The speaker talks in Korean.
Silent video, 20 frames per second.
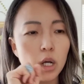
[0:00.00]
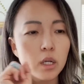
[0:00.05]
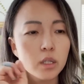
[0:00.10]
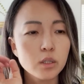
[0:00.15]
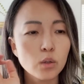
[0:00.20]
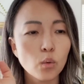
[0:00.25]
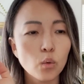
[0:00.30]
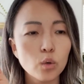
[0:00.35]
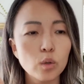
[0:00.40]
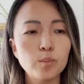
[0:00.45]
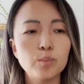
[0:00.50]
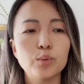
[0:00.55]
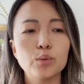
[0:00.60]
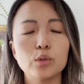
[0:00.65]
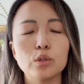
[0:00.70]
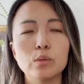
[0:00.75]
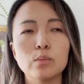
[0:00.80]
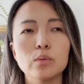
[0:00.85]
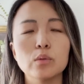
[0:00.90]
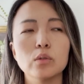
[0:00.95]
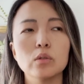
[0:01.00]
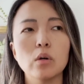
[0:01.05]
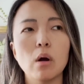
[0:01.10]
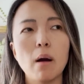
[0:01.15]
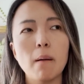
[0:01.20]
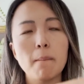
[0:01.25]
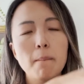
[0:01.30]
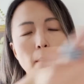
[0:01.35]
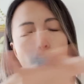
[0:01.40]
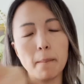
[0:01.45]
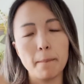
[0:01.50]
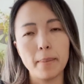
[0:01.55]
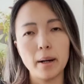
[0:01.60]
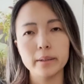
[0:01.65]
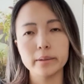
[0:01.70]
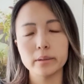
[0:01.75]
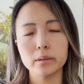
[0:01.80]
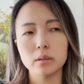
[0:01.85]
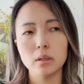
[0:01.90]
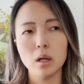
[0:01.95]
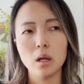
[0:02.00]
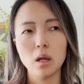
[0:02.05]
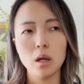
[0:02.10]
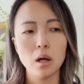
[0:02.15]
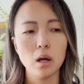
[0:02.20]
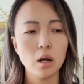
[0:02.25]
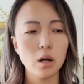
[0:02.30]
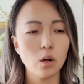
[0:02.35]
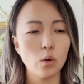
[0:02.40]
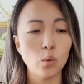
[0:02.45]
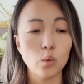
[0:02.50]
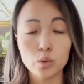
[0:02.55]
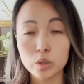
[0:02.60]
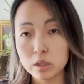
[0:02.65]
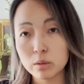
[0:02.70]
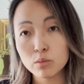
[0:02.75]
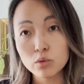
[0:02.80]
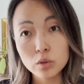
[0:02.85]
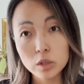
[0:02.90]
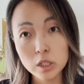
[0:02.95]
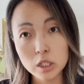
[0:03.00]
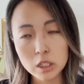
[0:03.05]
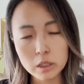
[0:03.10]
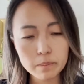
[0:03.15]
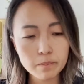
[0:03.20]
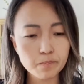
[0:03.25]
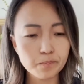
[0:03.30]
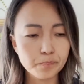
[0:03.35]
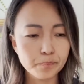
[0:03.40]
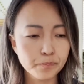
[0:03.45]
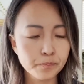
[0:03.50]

이제 워러프루브 한밥 하는데 한 50, 60?